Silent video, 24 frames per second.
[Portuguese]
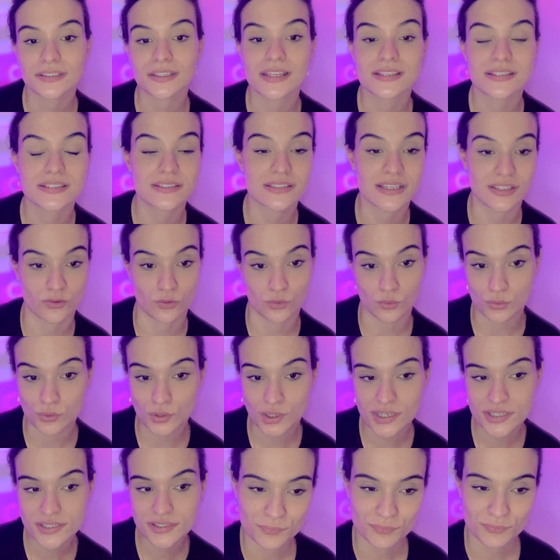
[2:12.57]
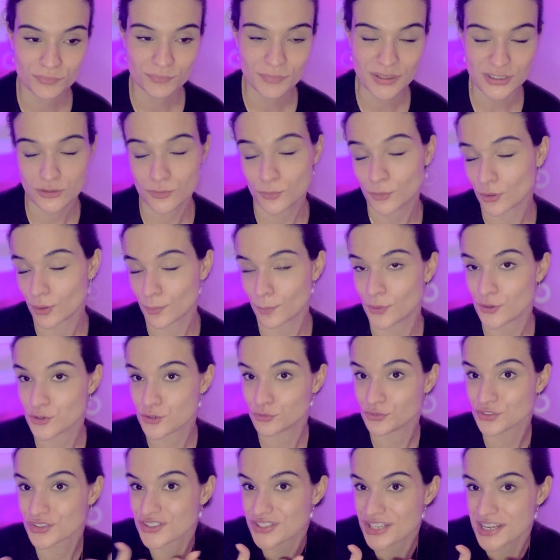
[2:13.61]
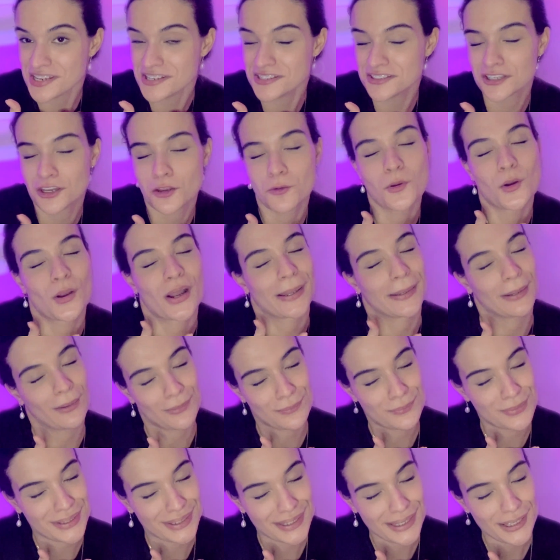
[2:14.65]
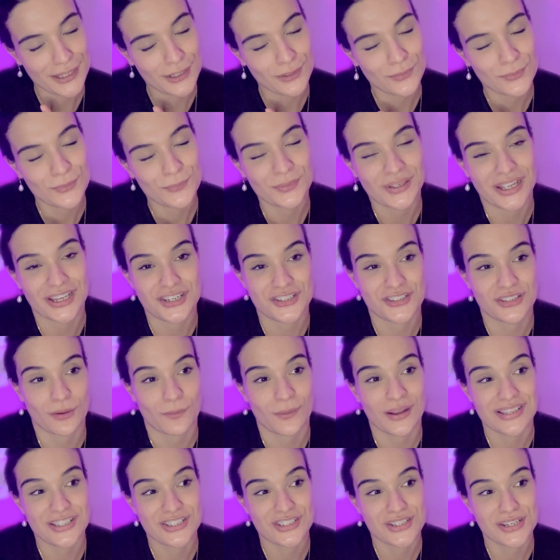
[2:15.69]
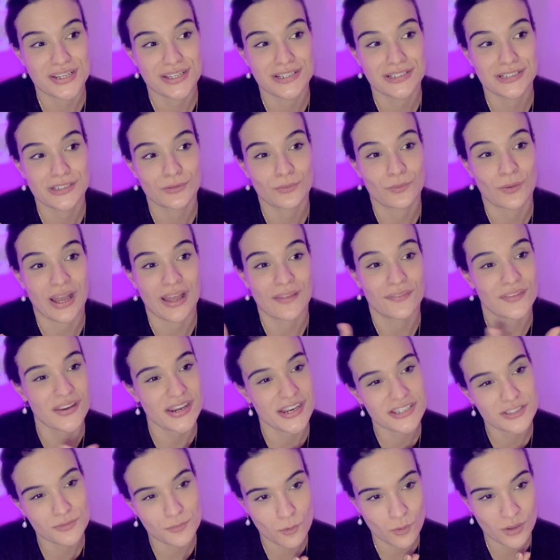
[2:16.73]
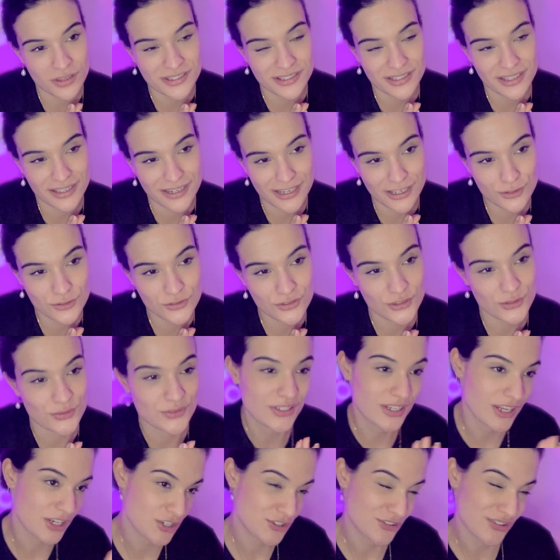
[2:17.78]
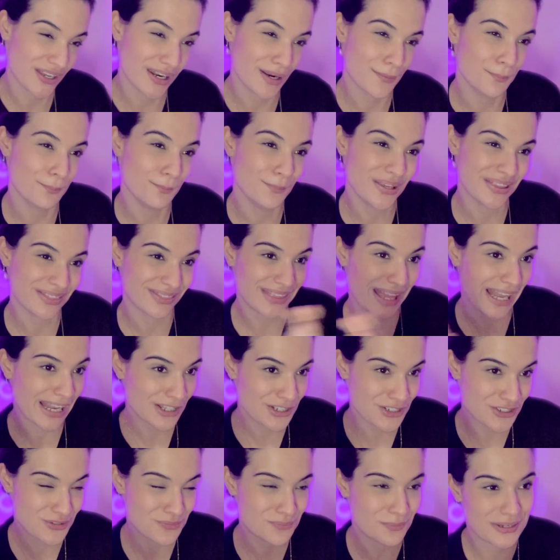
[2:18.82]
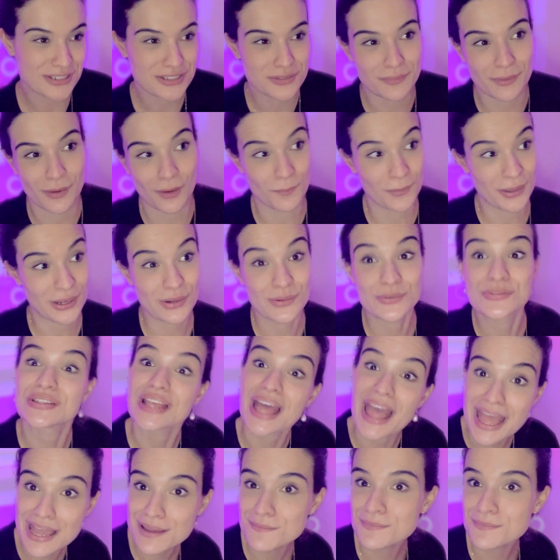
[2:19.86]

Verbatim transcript: desses atores. Peço muito apoio de vocês, que o meu canal é pequeno, porque a gente tá quase chegando a 3 mil inscritos, eu sei que a gente tá na metade, mas pelo menos é